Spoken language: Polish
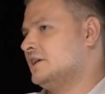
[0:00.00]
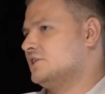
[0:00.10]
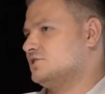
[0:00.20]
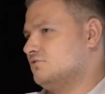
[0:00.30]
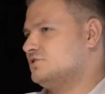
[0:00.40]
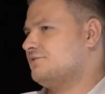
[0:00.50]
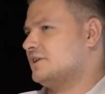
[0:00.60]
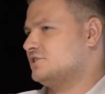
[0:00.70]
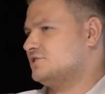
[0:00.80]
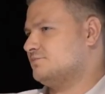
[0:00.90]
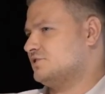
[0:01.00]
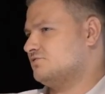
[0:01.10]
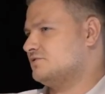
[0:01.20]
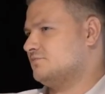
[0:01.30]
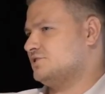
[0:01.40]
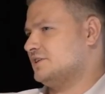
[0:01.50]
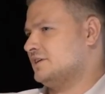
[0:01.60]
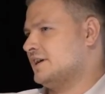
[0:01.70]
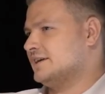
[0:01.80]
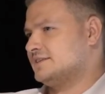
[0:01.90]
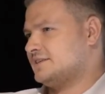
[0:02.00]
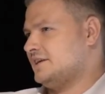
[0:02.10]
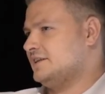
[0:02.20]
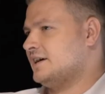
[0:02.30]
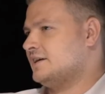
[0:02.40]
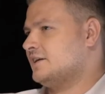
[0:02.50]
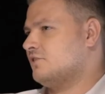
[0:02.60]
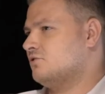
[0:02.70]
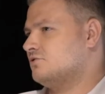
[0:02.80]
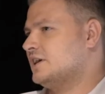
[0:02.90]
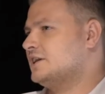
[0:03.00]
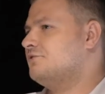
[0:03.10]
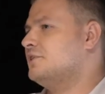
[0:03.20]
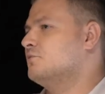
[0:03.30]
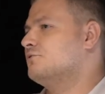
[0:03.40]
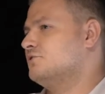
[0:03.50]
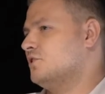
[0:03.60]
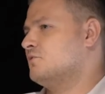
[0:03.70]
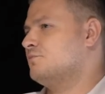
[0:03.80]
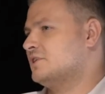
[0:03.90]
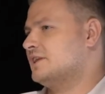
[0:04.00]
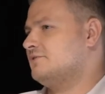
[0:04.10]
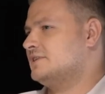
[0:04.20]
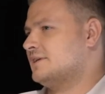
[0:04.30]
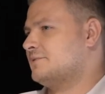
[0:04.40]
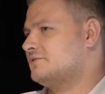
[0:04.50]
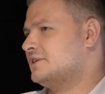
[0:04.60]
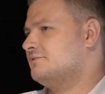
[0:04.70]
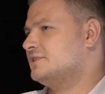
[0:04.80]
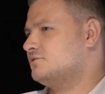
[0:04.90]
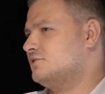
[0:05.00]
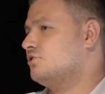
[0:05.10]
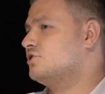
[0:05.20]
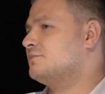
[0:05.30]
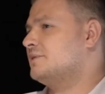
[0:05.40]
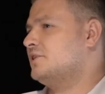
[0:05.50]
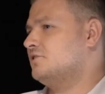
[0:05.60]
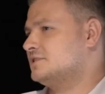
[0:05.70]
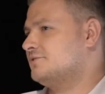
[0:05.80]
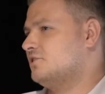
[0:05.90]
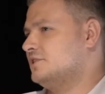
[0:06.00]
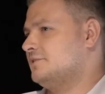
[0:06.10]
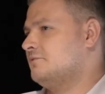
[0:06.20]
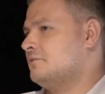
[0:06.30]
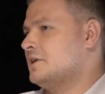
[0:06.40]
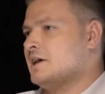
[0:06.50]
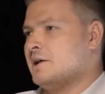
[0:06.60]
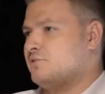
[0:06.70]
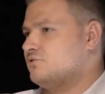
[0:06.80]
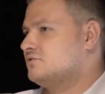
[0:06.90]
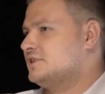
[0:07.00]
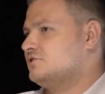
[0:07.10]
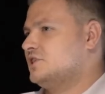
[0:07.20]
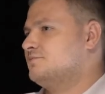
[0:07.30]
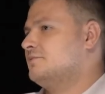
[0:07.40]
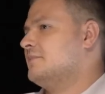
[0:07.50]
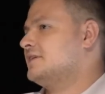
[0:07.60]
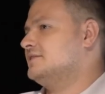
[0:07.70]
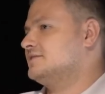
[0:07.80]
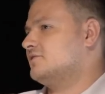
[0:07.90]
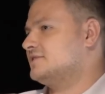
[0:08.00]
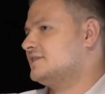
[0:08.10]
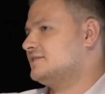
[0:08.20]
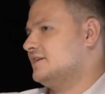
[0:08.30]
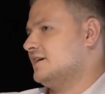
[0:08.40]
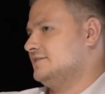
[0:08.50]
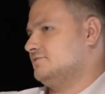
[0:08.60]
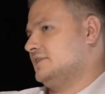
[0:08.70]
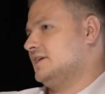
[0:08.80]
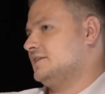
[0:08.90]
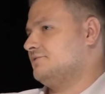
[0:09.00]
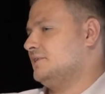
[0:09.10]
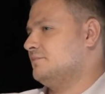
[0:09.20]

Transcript: że ludzie faktycznie przerzucą się z kina na oglądanie filmów w domu, bo Netflix naprawdę inwestuje ogromne pieniądze w kolejne produkcje, chociażby Martin Scorsese realizuje dla nich film.